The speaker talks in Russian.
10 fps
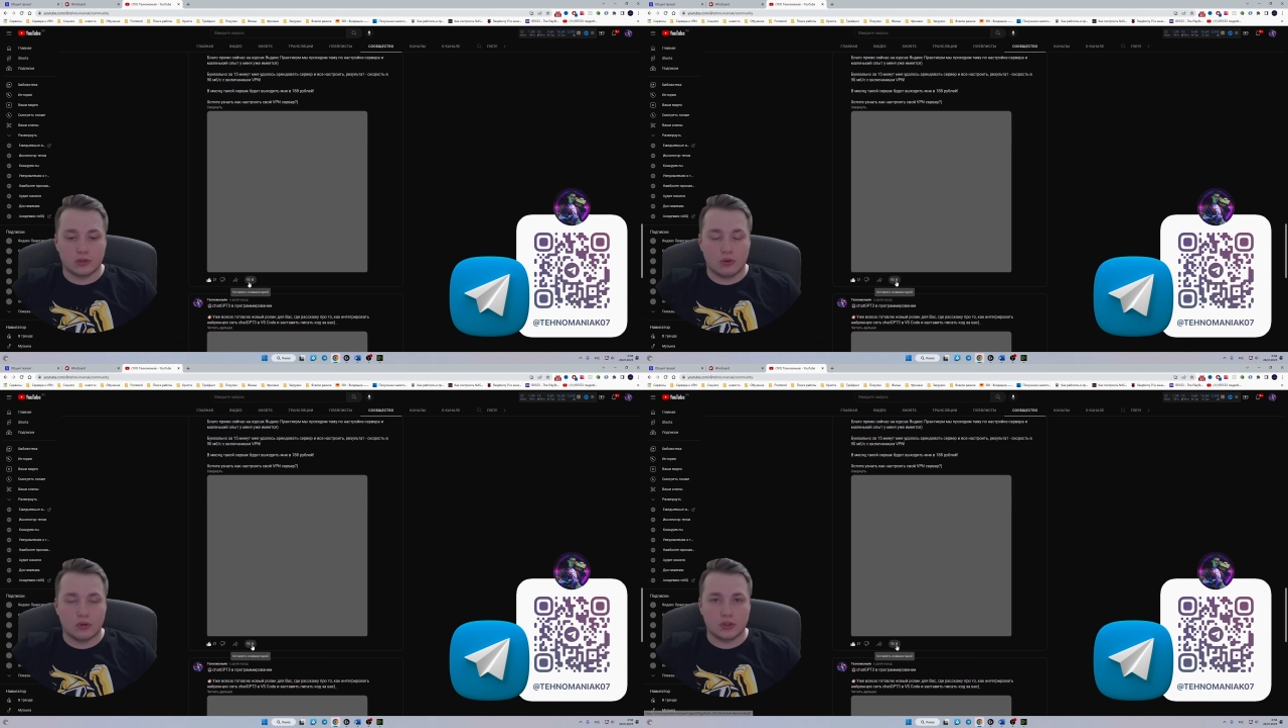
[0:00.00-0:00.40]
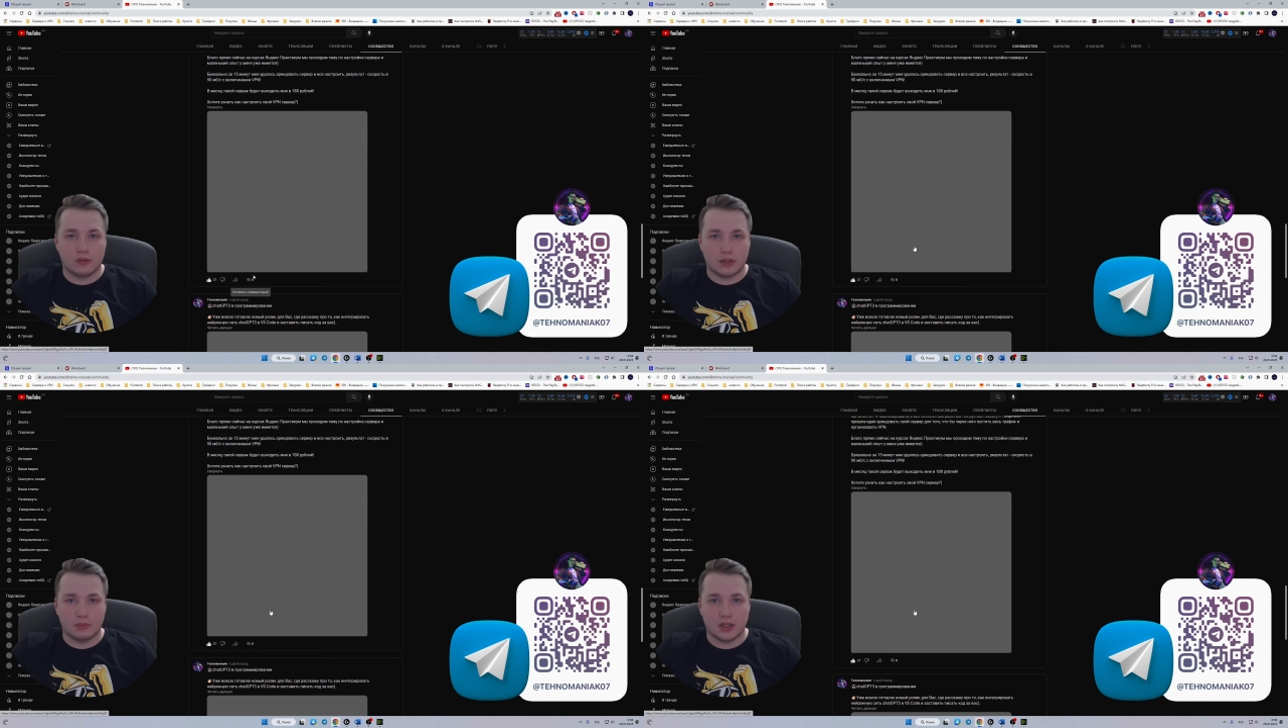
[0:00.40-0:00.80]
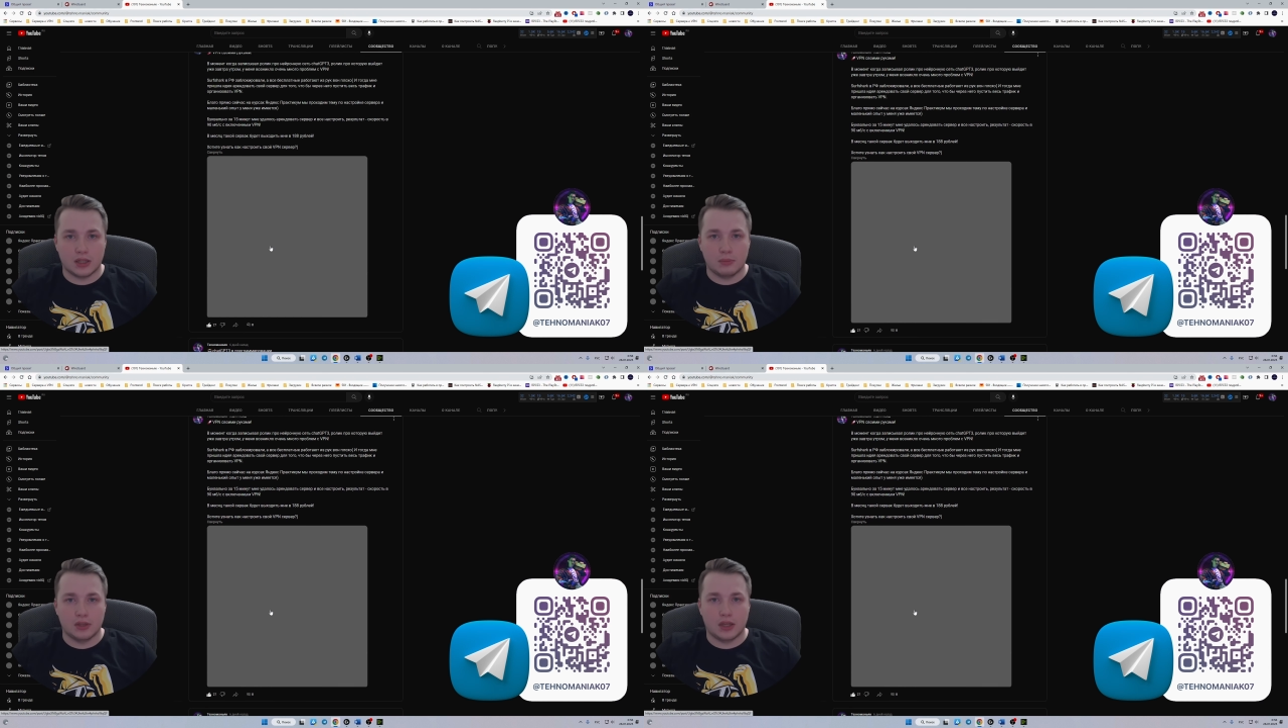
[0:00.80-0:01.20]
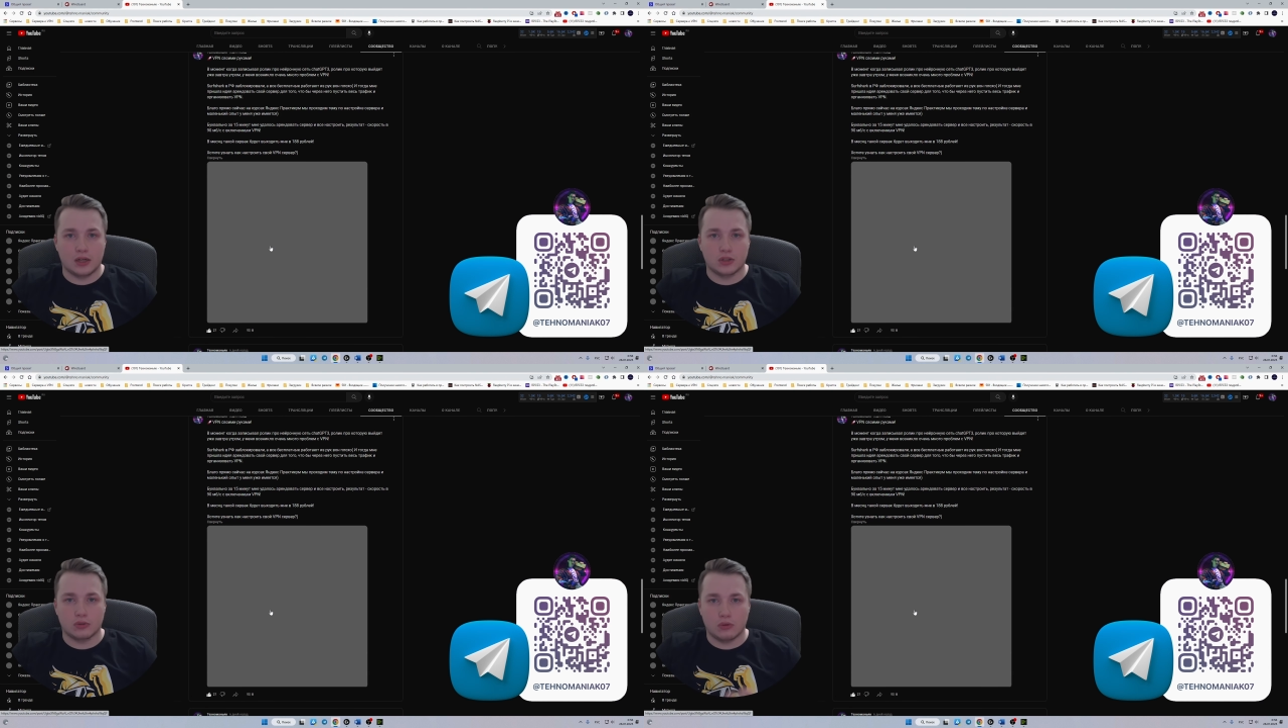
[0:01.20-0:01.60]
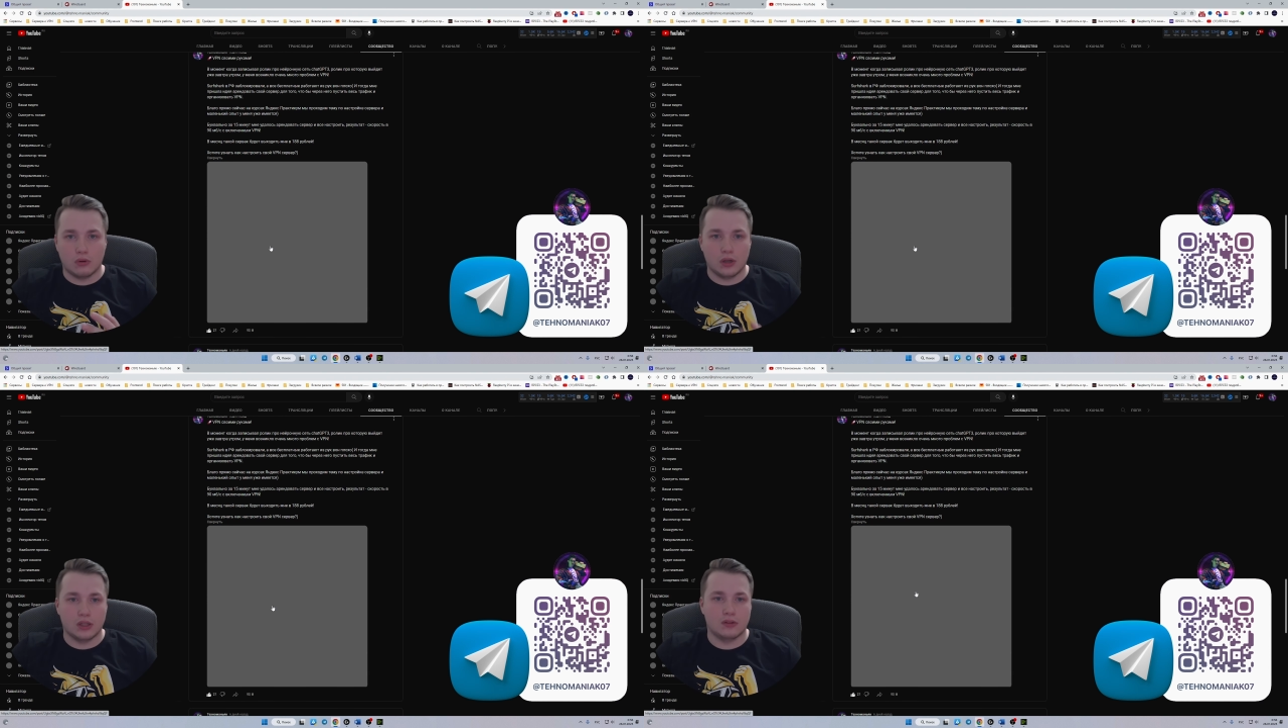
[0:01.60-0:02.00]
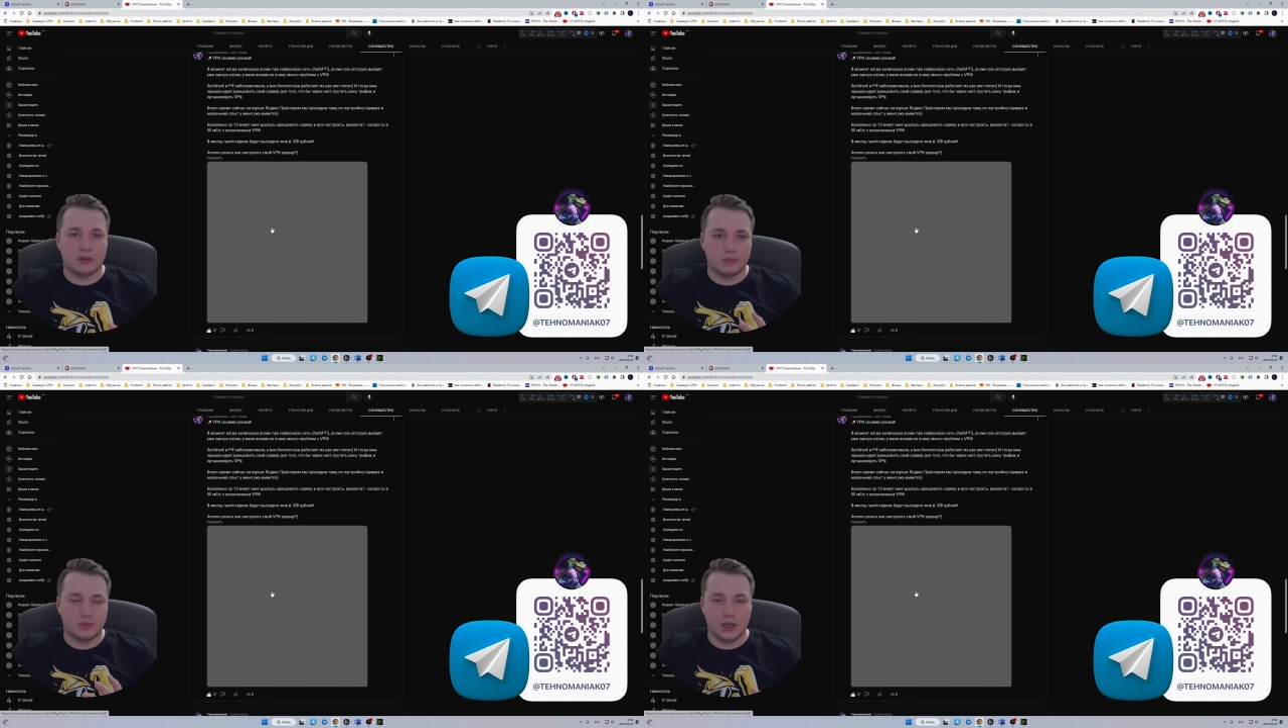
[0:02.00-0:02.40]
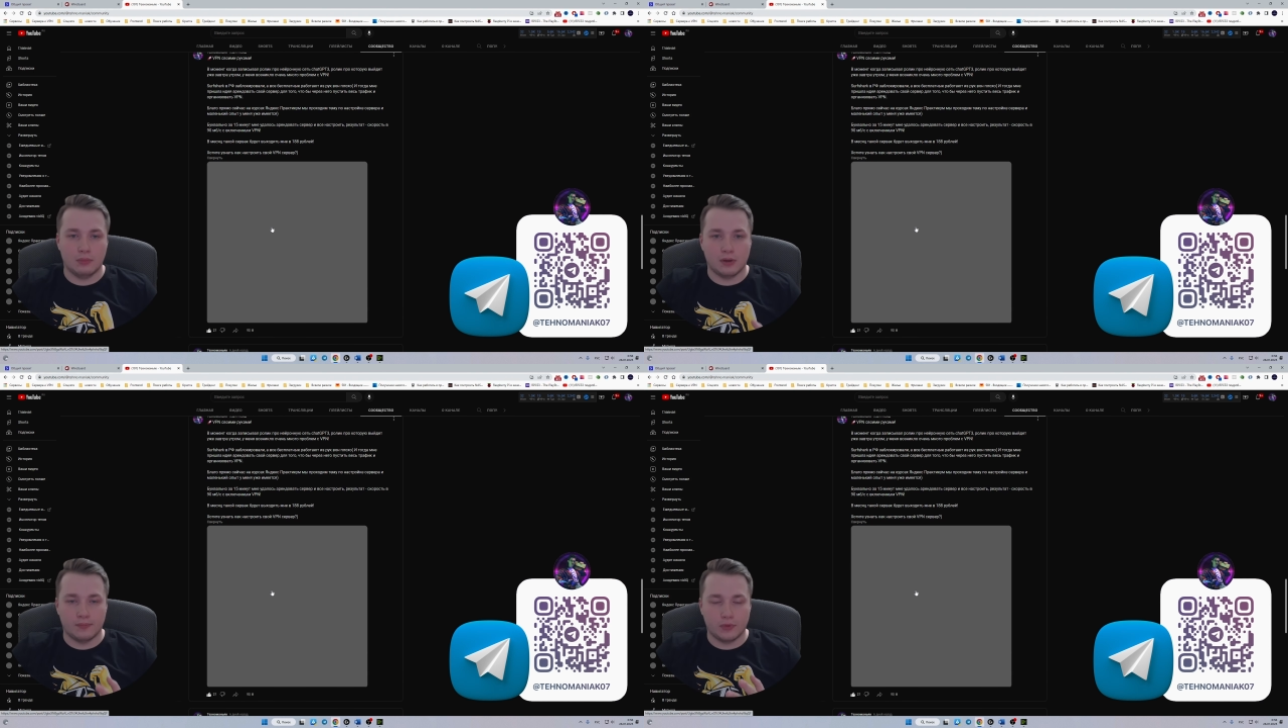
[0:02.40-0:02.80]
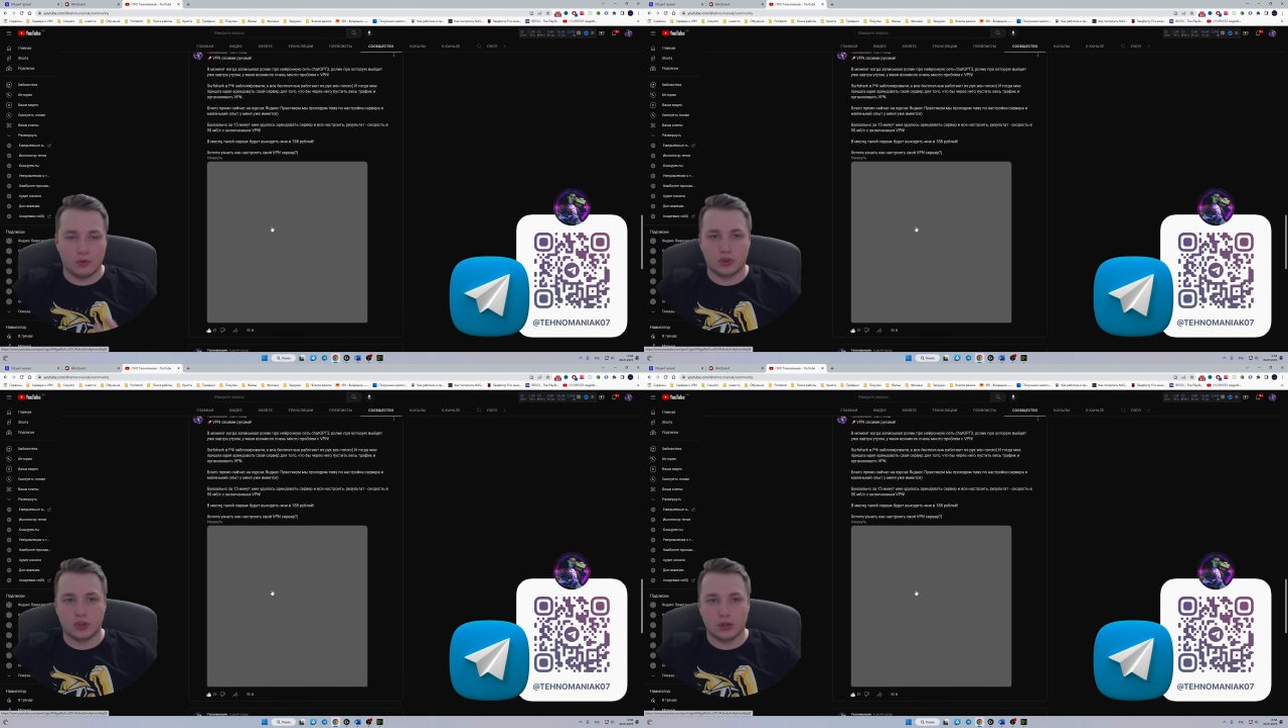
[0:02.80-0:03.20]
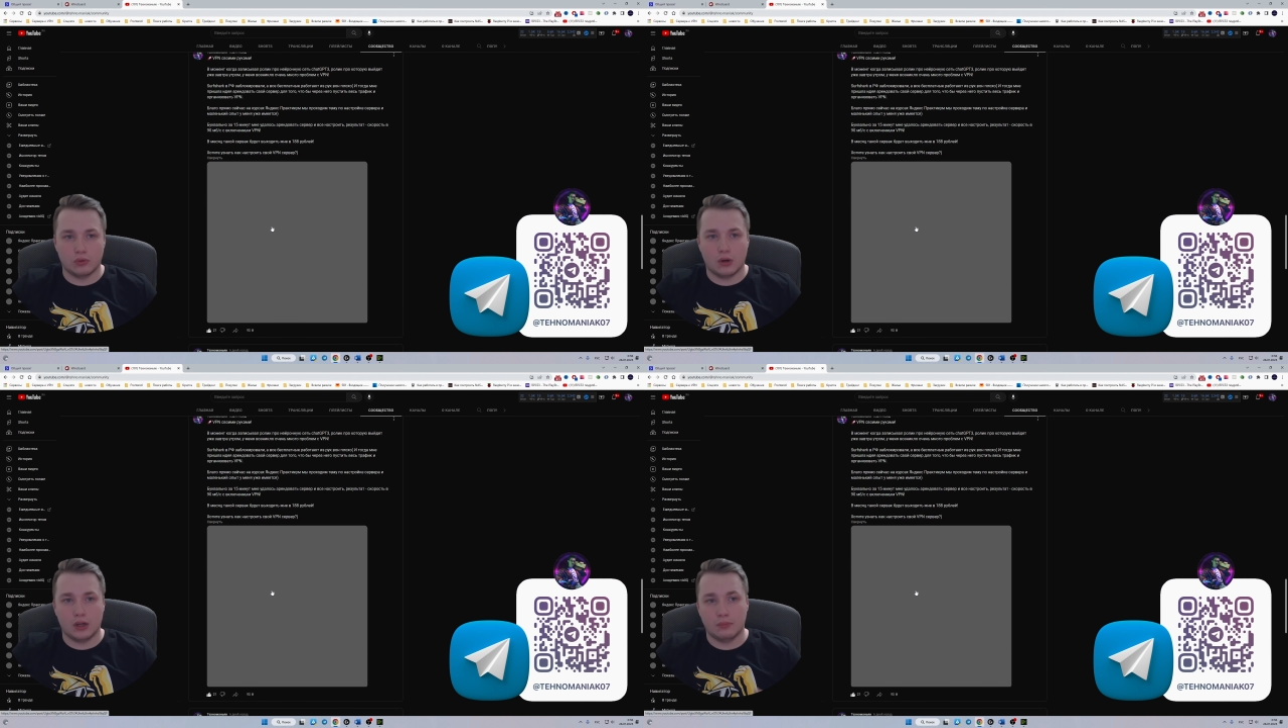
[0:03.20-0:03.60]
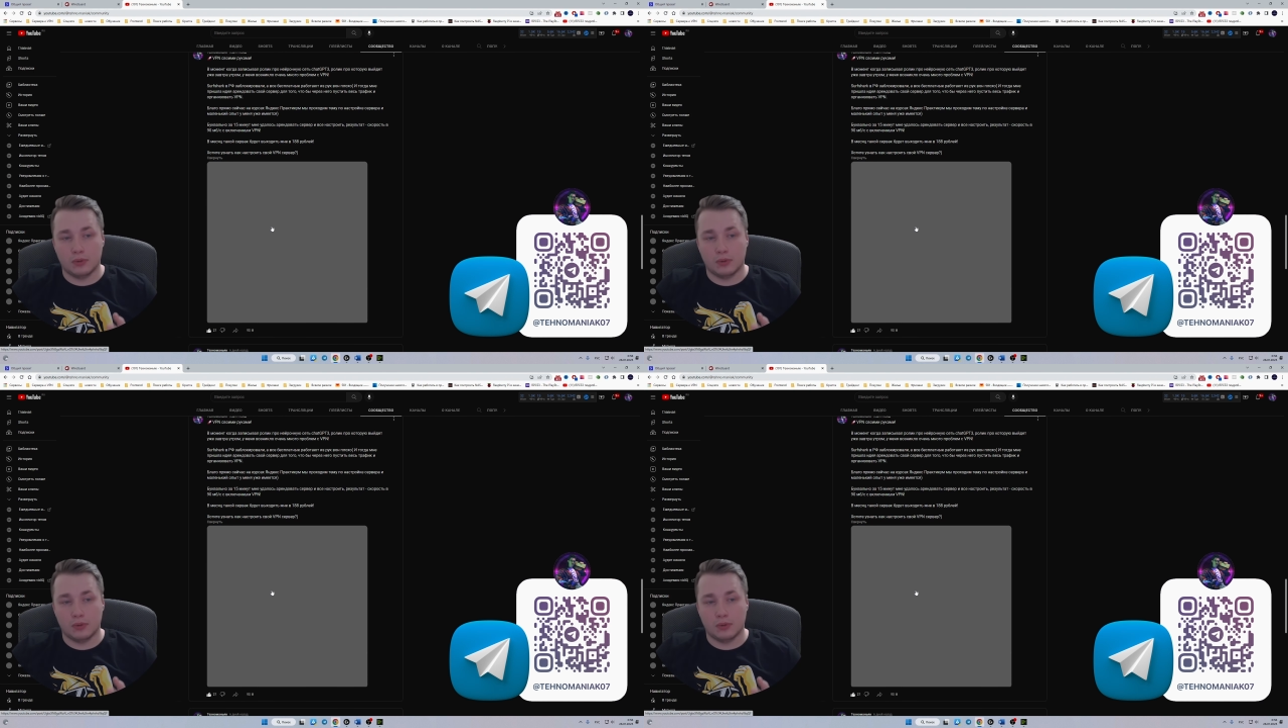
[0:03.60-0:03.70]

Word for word: сколько человек написал комментарий, что эта тема очень актуальна,